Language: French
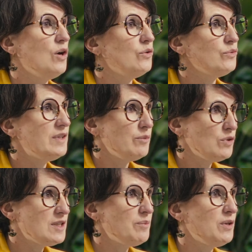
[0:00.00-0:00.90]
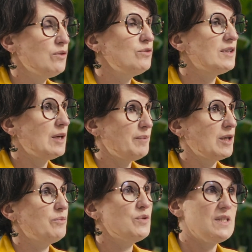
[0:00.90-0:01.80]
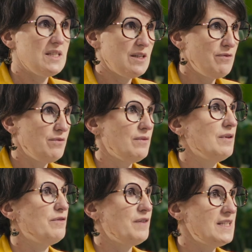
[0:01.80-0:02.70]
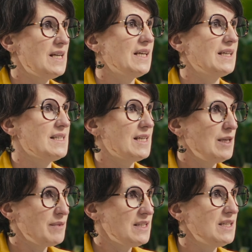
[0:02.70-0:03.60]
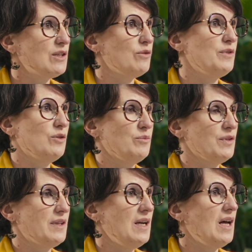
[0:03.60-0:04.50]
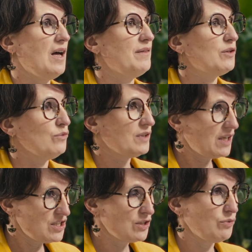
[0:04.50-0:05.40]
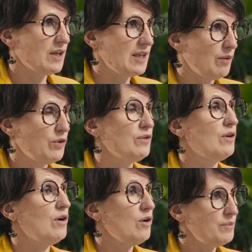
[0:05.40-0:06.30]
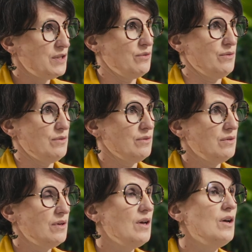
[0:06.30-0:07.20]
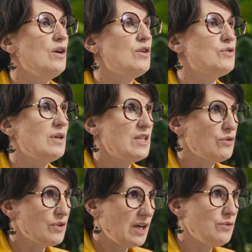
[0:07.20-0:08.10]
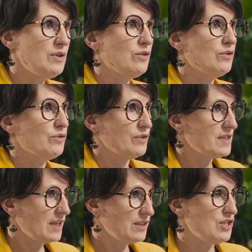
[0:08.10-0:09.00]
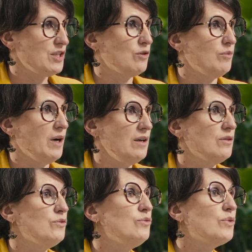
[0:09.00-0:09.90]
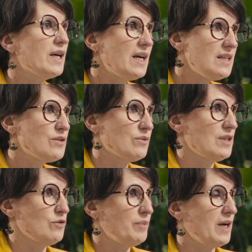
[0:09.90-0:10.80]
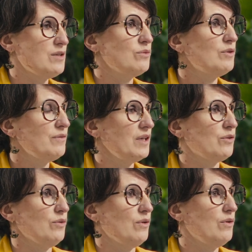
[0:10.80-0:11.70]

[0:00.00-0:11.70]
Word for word: Nous démultiplions notre impact positif face à la crise climatique et environnementale avec une trajectoire carbone ambitieuse. Cela se traduit dans notre stratégie globale. Nous réalisons des opérations d'envergure.